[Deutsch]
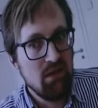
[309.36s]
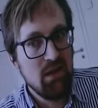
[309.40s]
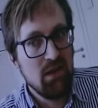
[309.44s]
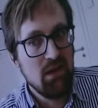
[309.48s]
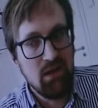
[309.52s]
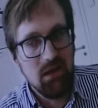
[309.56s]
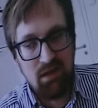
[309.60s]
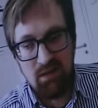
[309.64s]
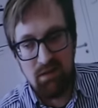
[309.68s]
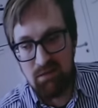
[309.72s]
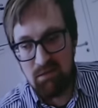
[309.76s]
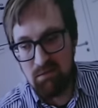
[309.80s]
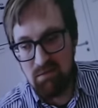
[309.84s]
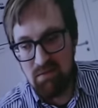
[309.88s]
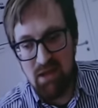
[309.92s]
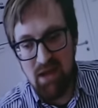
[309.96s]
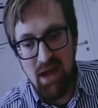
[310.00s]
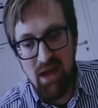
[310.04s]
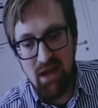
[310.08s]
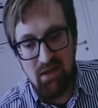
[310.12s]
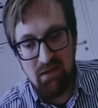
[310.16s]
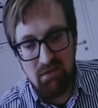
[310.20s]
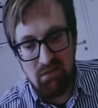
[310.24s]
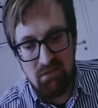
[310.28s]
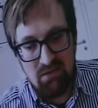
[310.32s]
äh,
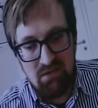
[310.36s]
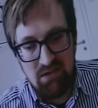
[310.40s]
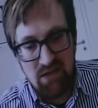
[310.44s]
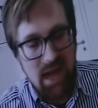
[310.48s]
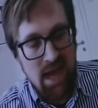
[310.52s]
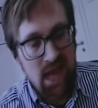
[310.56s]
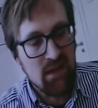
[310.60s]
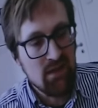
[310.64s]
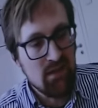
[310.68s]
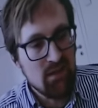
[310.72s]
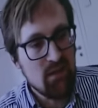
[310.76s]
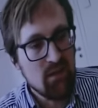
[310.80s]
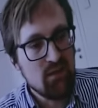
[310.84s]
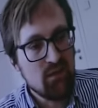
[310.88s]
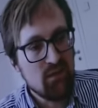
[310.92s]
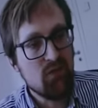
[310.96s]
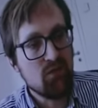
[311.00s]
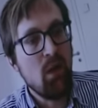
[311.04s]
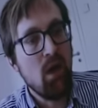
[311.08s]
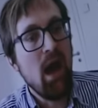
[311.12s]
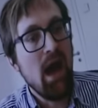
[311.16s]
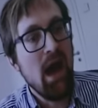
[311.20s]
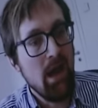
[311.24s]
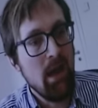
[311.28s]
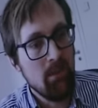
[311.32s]
ja, denkt
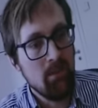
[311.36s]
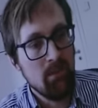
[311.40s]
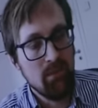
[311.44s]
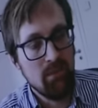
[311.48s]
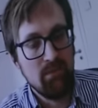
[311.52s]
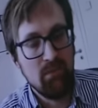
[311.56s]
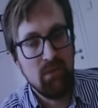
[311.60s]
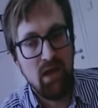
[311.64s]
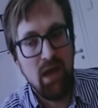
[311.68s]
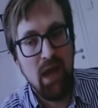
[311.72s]
zu haben.